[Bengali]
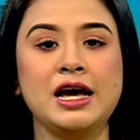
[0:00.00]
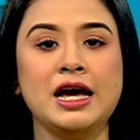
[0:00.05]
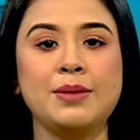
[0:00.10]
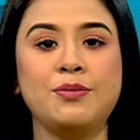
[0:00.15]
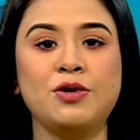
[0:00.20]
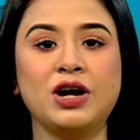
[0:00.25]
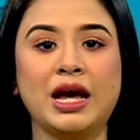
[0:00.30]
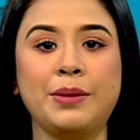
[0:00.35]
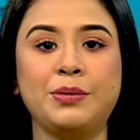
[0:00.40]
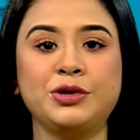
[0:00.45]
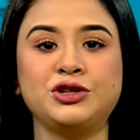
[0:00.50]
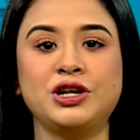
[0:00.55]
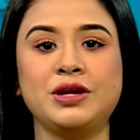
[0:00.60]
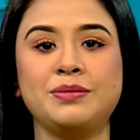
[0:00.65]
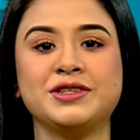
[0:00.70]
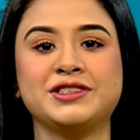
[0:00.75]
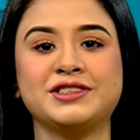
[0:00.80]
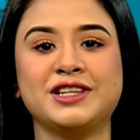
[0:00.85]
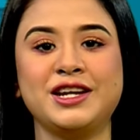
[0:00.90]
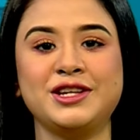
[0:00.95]
এবং এ বিষয়ে
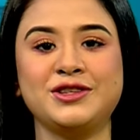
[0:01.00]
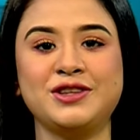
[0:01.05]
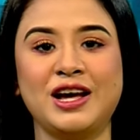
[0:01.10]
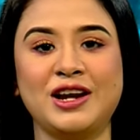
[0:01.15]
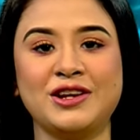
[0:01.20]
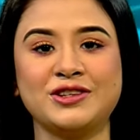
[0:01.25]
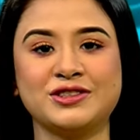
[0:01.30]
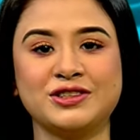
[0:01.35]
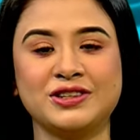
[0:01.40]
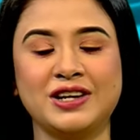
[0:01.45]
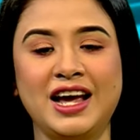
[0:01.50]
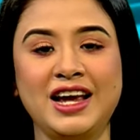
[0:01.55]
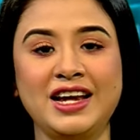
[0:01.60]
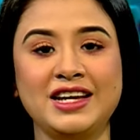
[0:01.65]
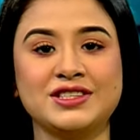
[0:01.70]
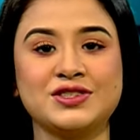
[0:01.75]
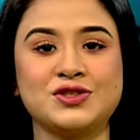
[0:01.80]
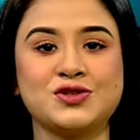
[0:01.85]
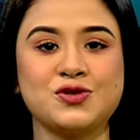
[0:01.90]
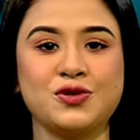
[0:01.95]
বিস্তারিত আলোচনায়
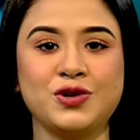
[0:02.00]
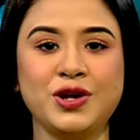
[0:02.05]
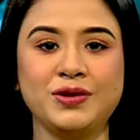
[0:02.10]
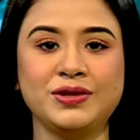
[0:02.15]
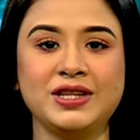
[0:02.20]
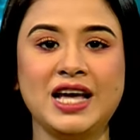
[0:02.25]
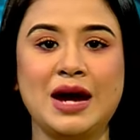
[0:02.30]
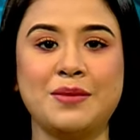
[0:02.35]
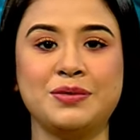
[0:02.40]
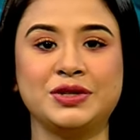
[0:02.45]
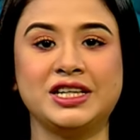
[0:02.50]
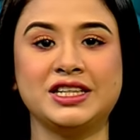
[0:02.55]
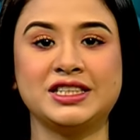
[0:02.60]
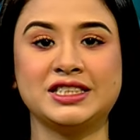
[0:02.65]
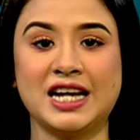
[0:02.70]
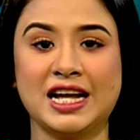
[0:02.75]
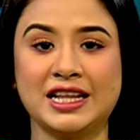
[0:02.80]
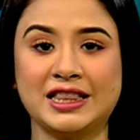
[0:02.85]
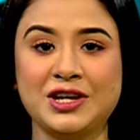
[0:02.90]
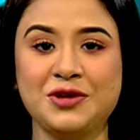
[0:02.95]
স্টুডিওতে আমাদের
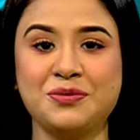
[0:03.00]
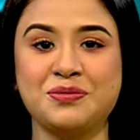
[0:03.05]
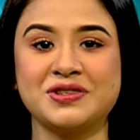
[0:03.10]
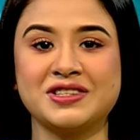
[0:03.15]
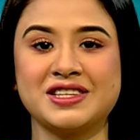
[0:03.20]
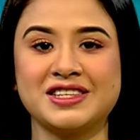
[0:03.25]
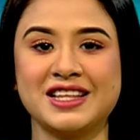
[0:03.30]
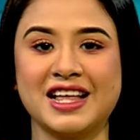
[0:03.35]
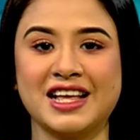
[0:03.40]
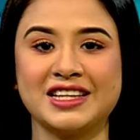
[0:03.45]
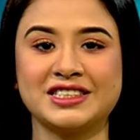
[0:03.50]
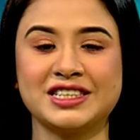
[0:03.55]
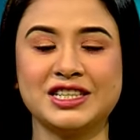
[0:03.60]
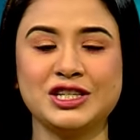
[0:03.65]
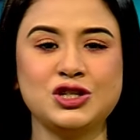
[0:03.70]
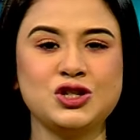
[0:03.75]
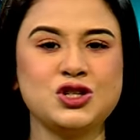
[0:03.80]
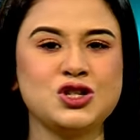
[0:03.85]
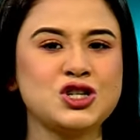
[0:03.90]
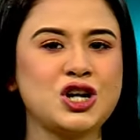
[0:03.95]
সাথে উপস্থিত আছেন
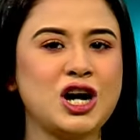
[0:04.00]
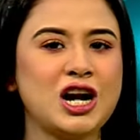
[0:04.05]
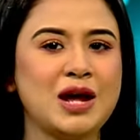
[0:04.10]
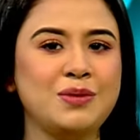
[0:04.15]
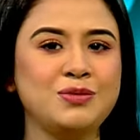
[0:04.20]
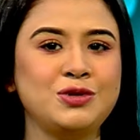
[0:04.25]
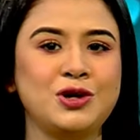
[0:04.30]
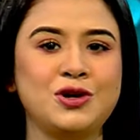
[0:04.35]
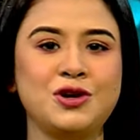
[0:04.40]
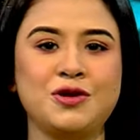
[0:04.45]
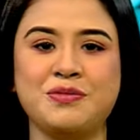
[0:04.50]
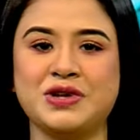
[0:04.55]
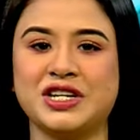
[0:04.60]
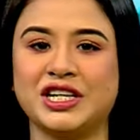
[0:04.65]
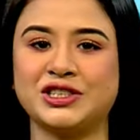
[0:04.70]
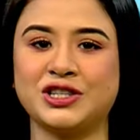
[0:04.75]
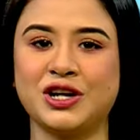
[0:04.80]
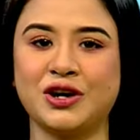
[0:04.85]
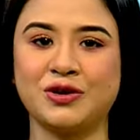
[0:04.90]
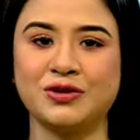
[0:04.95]
স্বনামধন্য
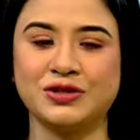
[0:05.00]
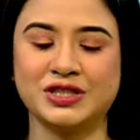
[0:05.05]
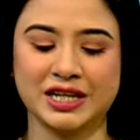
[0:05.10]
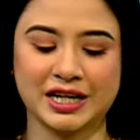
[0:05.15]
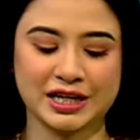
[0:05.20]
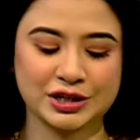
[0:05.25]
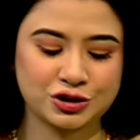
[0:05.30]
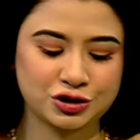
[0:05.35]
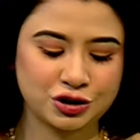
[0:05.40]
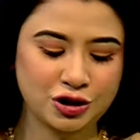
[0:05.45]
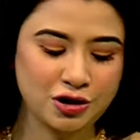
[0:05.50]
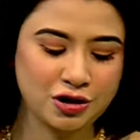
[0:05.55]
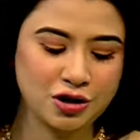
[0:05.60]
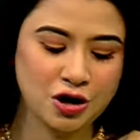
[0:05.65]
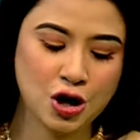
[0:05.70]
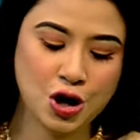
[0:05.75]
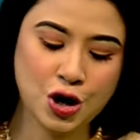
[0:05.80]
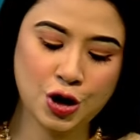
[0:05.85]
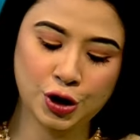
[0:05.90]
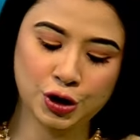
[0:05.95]
বিশেষজ্ঞ চিকিৎসক
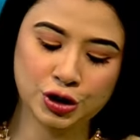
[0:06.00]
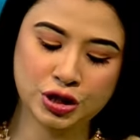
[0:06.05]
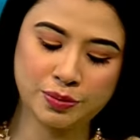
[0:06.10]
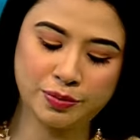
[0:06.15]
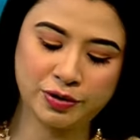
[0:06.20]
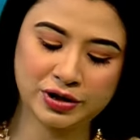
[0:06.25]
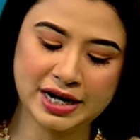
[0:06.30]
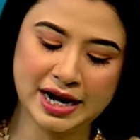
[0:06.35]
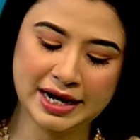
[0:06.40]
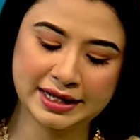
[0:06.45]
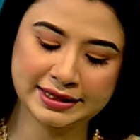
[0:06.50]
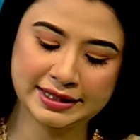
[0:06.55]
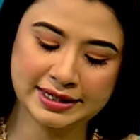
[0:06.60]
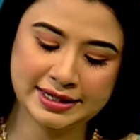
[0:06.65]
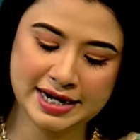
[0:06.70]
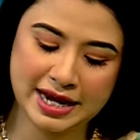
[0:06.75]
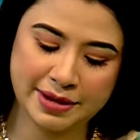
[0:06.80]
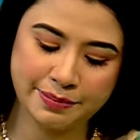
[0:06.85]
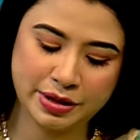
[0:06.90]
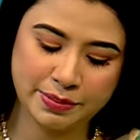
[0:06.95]
অধ্যাপক ডাক্তার
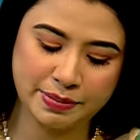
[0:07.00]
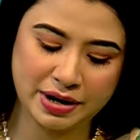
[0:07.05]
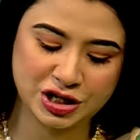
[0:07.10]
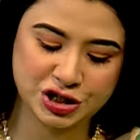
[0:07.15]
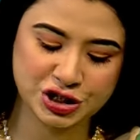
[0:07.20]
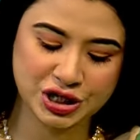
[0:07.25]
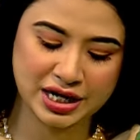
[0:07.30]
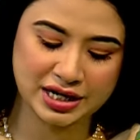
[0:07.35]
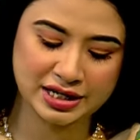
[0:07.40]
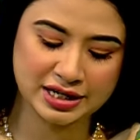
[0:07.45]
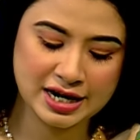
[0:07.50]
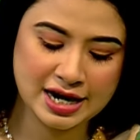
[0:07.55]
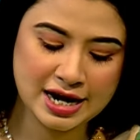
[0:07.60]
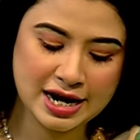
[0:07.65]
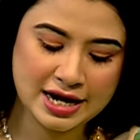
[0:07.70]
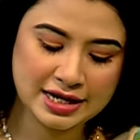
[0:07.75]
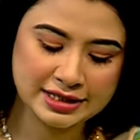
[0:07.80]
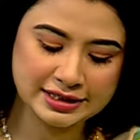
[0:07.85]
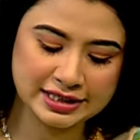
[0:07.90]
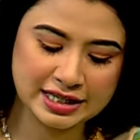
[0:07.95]
রেমে বাসার
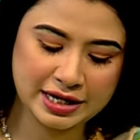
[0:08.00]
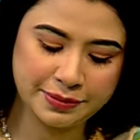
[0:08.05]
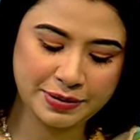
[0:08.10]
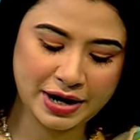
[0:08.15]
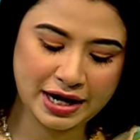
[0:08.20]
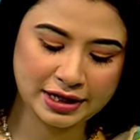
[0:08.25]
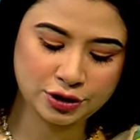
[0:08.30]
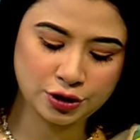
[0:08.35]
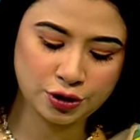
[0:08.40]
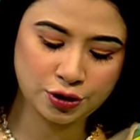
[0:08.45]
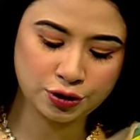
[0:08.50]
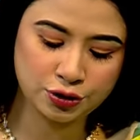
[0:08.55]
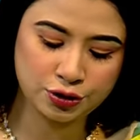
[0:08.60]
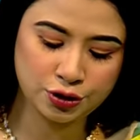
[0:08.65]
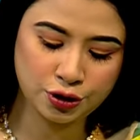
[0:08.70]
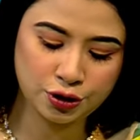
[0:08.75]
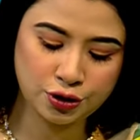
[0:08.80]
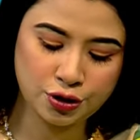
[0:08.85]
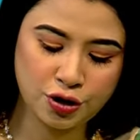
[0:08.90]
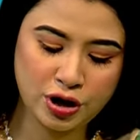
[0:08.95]
যিনি প্রাক্তন
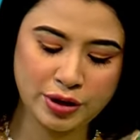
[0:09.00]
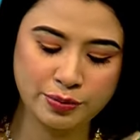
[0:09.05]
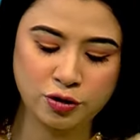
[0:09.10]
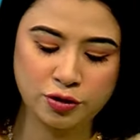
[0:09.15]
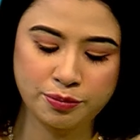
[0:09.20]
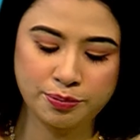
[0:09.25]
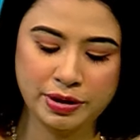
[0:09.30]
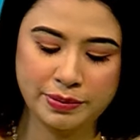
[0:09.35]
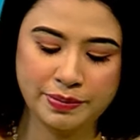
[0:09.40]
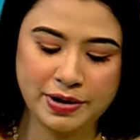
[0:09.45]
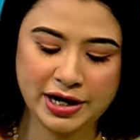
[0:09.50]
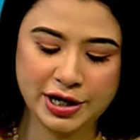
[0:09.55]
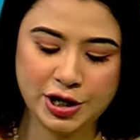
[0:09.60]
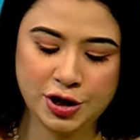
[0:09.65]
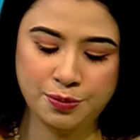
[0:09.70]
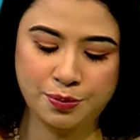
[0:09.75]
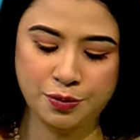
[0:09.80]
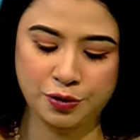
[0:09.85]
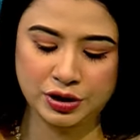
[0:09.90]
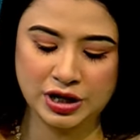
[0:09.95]
অধ্যক্ষ এবং
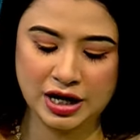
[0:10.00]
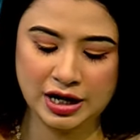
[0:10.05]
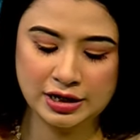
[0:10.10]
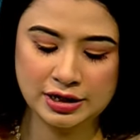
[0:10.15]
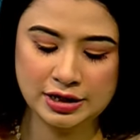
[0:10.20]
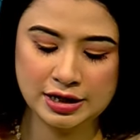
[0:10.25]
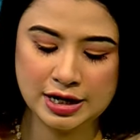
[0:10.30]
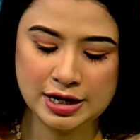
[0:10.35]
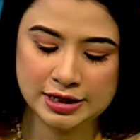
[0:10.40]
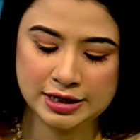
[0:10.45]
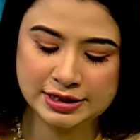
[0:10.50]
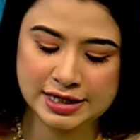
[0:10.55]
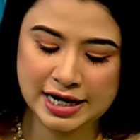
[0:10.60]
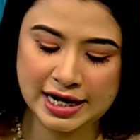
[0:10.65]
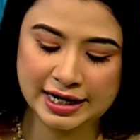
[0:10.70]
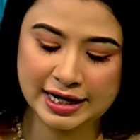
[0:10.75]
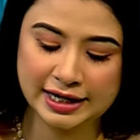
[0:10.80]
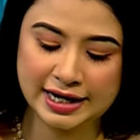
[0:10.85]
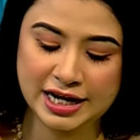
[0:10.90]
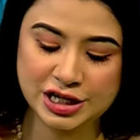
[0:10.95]
বিভাগীয় প্রধান
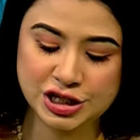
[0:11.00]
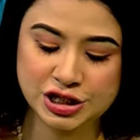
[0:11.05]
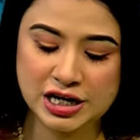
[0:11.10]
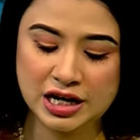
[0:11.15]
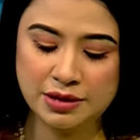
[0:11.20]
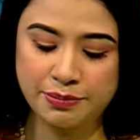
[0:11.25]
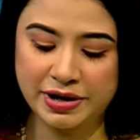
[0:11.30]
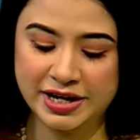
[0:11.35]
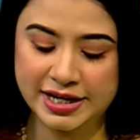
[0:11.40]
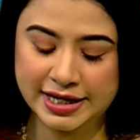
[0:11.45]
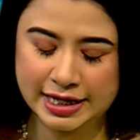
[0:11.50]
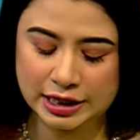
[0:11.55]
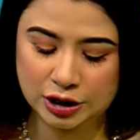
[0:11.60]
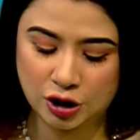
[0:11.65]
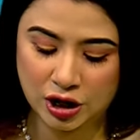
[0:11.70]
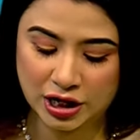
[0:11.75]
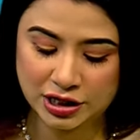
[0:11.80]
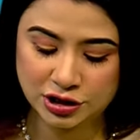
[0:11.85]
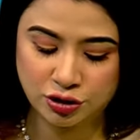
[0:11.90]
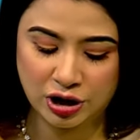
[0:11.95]
ঢাকা ন্যাশনাল মেডিকেল
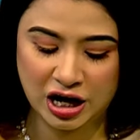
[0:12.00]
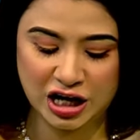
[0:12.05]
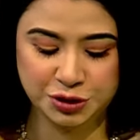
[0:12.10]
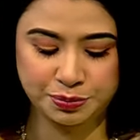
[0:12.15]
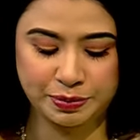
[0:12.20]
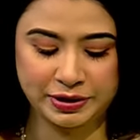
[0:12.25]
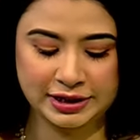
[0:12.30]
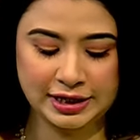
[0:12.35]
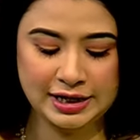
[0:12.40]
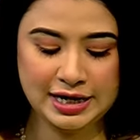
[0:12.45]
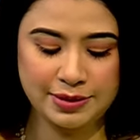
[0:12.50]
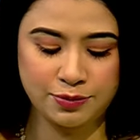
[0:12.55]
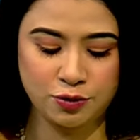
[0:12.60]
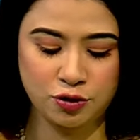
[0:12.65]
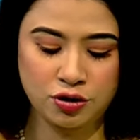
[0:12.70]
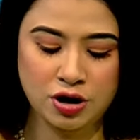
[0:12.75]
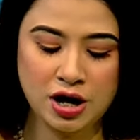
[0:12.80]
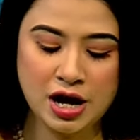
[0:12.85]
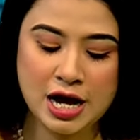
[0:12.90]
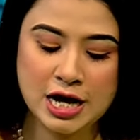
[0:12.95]
কলেজ ও হাসপাতাল এবং
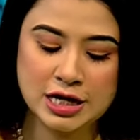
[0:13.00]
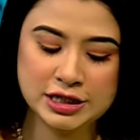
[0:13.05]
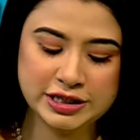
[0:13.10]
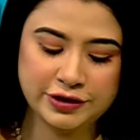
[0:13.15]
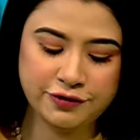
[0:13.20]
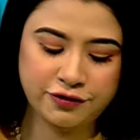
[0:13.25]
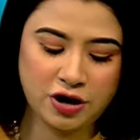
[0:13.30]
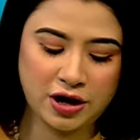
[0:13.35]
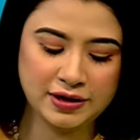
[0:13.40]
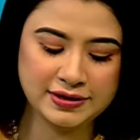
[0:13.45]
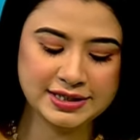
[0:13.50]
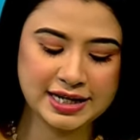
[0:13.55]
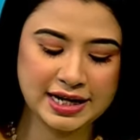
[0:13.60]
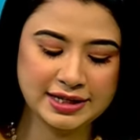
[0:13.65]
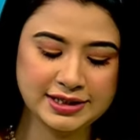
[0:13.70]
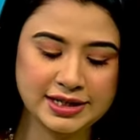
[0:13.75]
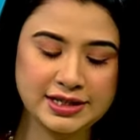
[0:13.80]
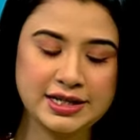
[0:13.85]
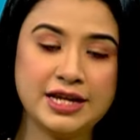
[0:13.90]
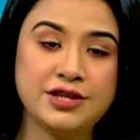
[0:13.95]
চিফ
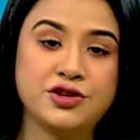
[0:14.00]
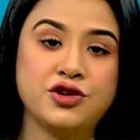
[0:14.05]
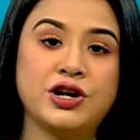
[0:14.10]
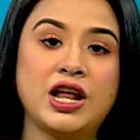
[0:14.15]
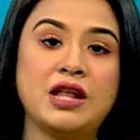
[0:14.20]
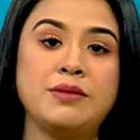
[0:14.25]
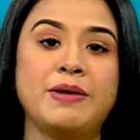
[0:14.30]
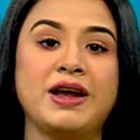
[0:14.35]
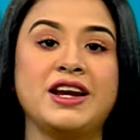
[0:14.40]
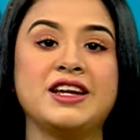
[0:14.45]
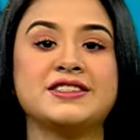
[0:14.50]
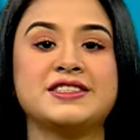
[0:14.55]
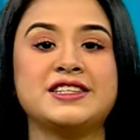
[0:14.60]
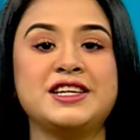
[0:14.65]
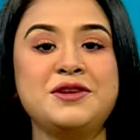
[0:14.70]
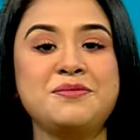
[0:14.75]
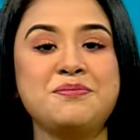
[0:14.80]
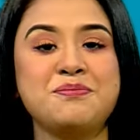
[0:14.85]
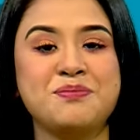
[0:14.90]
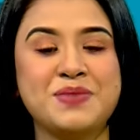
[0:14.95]
কনসালটেন্ট ইন্টারনাল
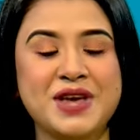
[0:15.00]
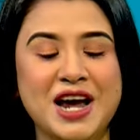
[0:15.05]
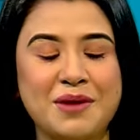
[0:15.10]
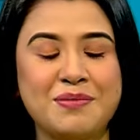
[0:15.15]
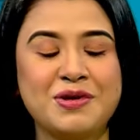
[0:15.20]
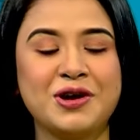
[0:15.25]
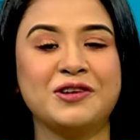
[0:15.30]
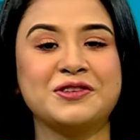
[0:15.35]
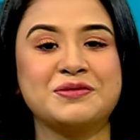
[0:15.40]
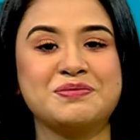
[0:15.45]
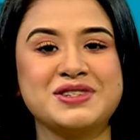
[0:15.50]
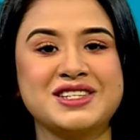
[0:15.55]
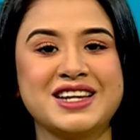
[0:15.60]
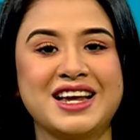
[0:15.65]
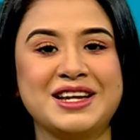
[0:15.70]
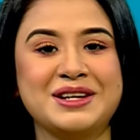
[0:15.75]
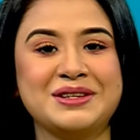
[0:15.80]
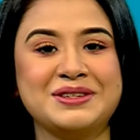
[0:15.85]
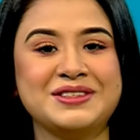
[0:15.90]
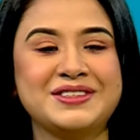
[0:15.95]
মেডিসিন বিআরবি
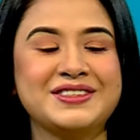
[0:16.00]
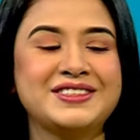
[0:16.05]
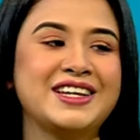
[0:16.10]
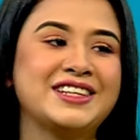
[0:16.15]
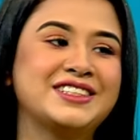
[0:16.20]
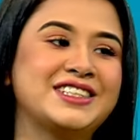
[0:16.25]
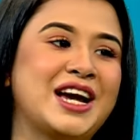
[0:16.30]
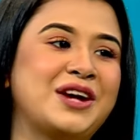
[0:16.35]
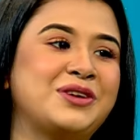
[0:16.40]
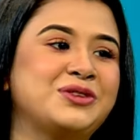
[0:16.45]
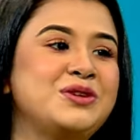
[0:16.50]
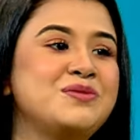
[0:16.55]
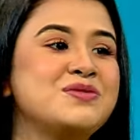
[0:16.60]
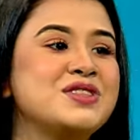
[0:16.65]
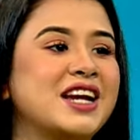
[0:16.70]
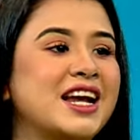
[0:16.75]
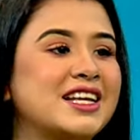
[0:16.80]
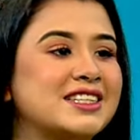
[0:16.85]
হসপিটাল স্যার স্বাগত আমাদের